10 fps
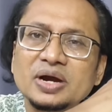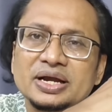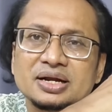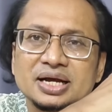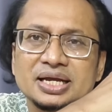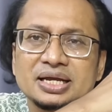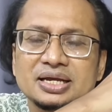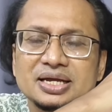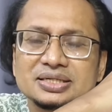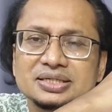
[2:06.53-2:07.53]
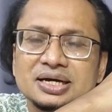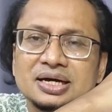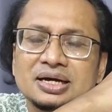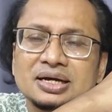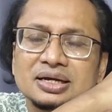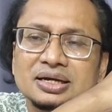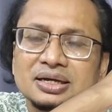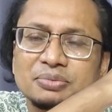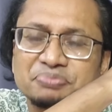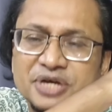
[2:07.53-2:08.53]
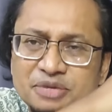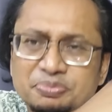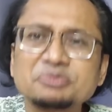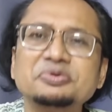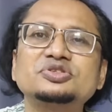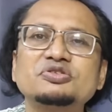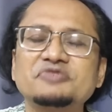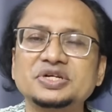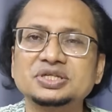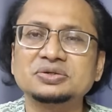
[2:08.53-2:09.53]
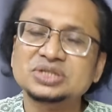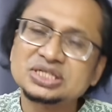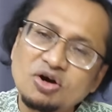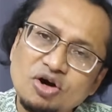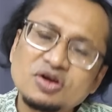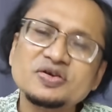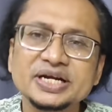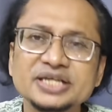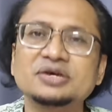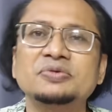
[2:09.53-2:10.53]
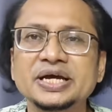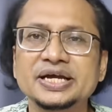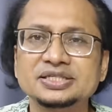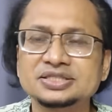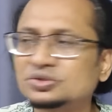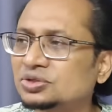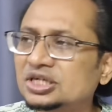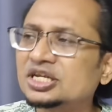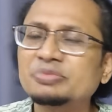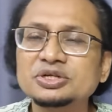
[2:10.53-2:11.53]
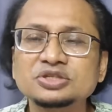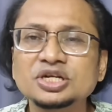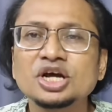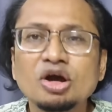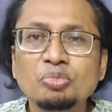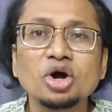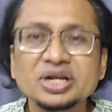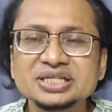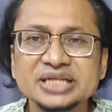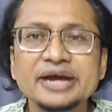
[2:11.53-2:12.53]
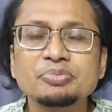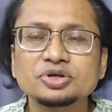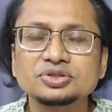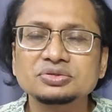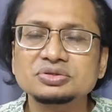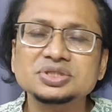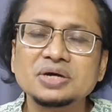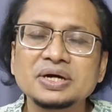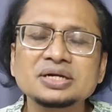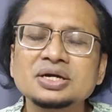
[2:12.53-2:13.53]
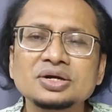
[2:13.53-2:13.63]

হয় নাই এটা বিএনপির সোফার যা হচ্ছে এটা অলরেডি এটা হয়ে গেছে সুতরাং নির্বাচনের পলিং ডে পর্যন্ত যাওয়ার